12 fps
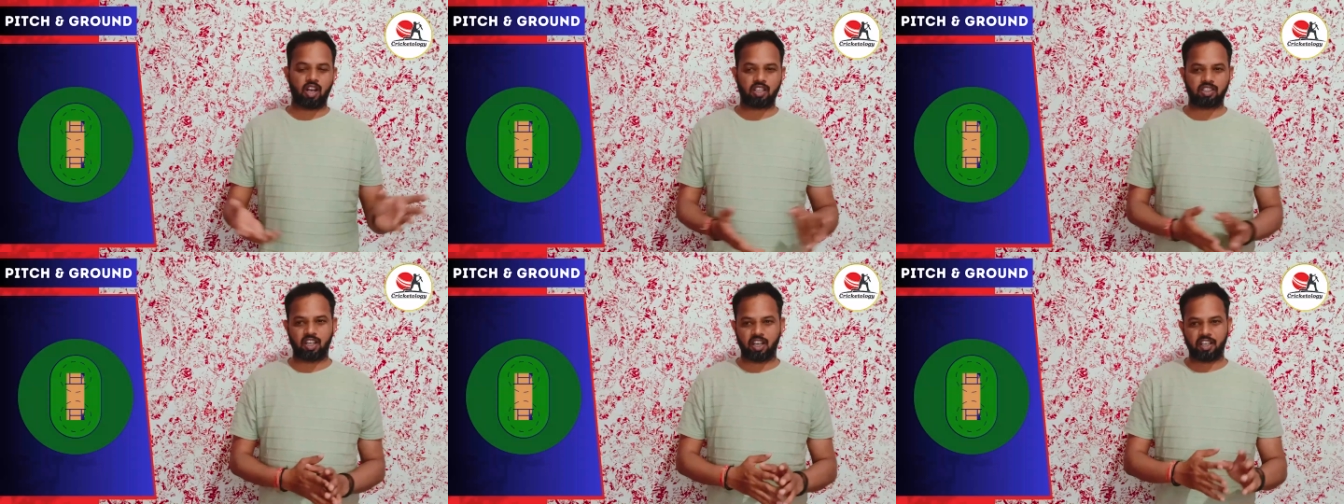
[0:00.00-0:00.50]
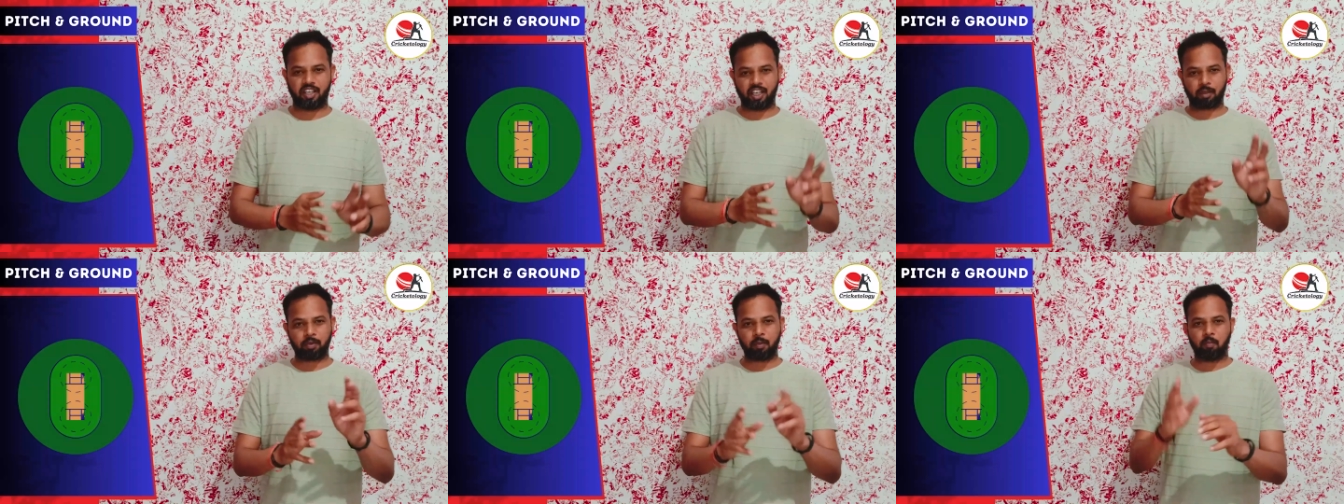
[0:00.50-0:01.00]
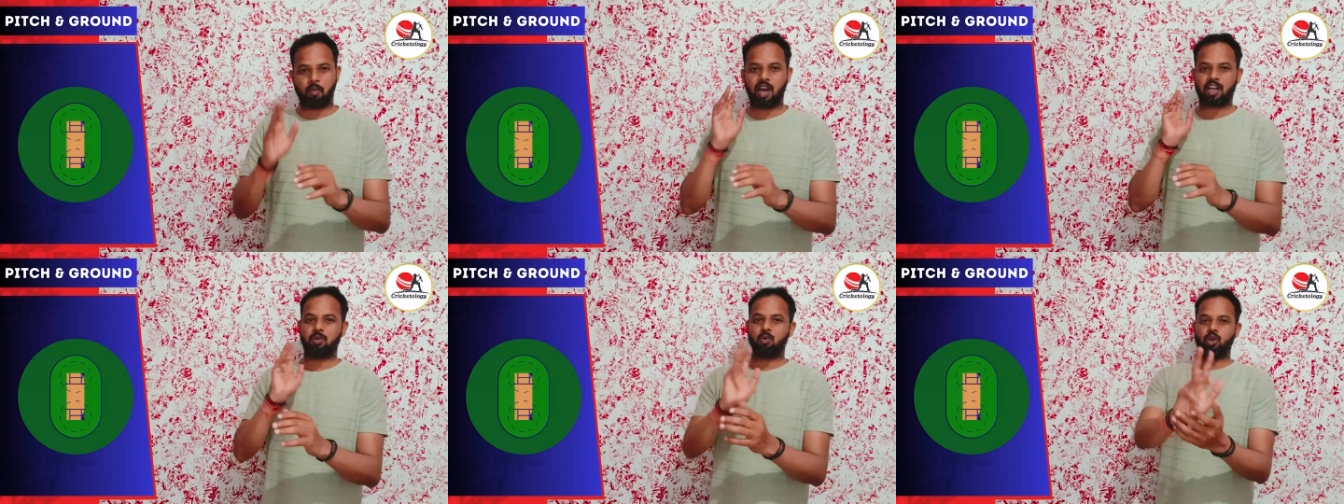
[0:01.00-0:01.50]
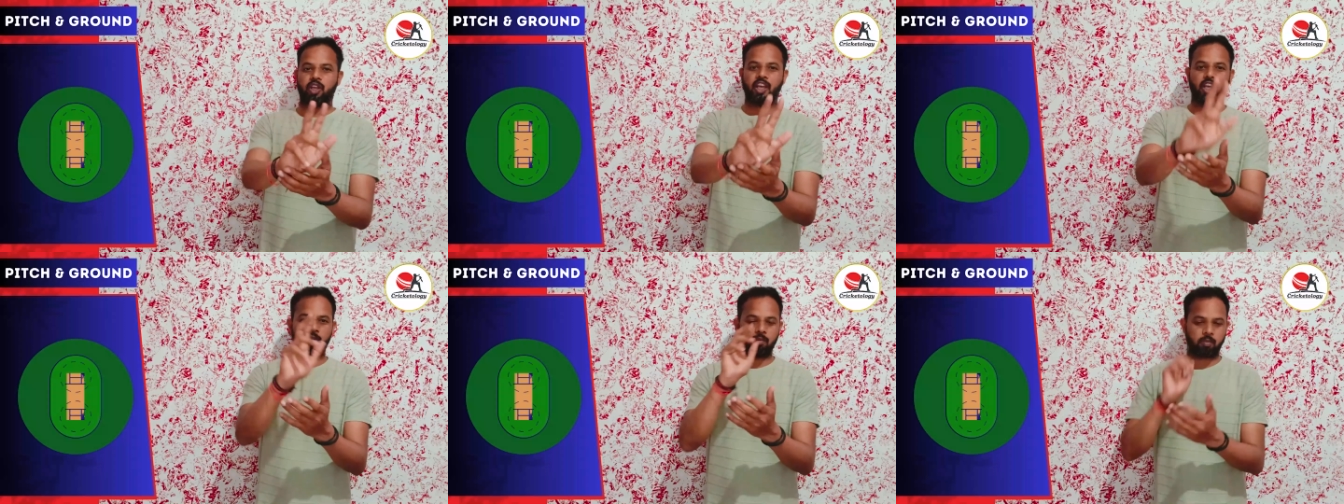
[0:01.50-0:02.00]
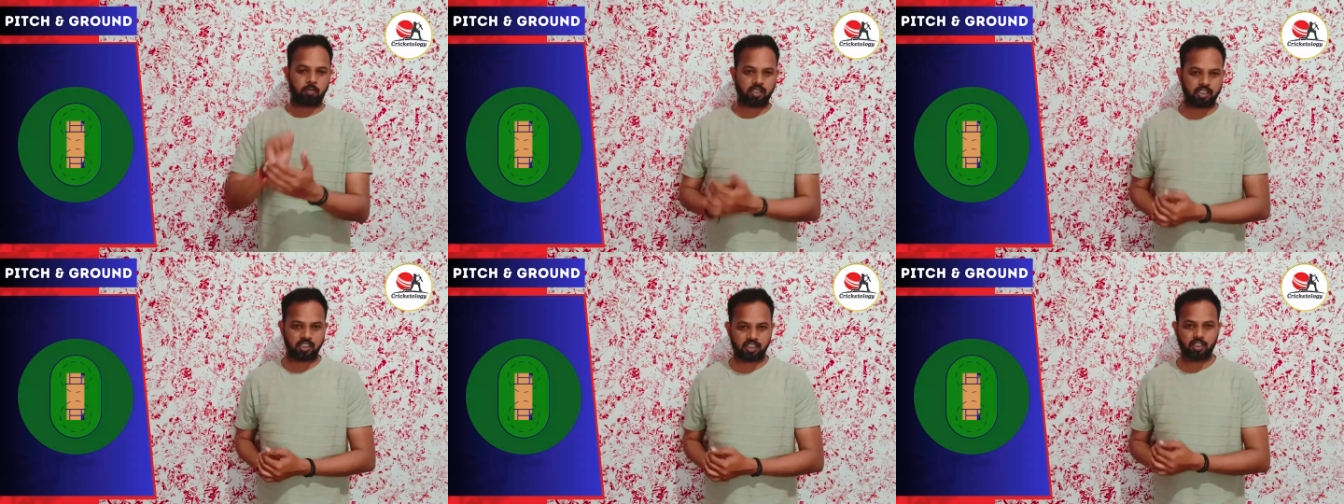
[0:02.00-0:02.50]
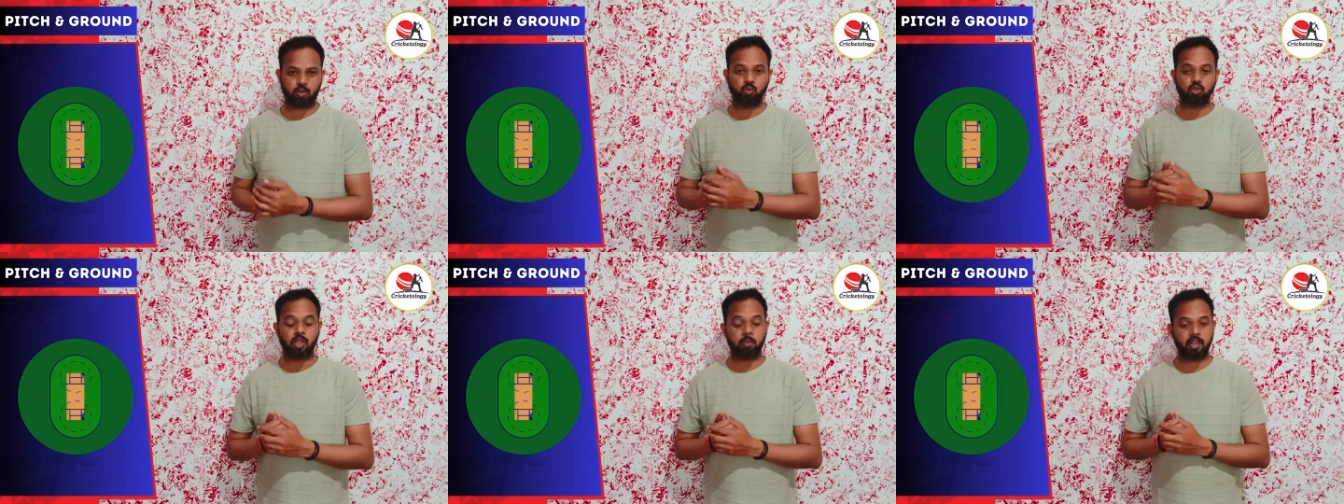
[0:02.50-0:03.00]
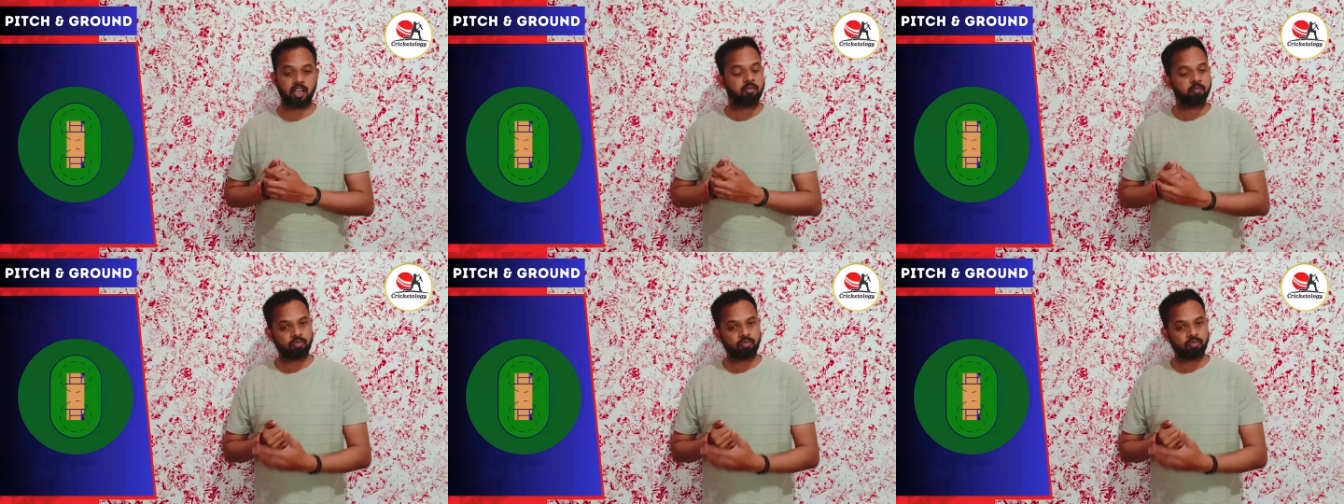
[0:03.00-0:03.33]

अलग था एक पे मार्कवुड कहर भर पाते थे दूसरे पे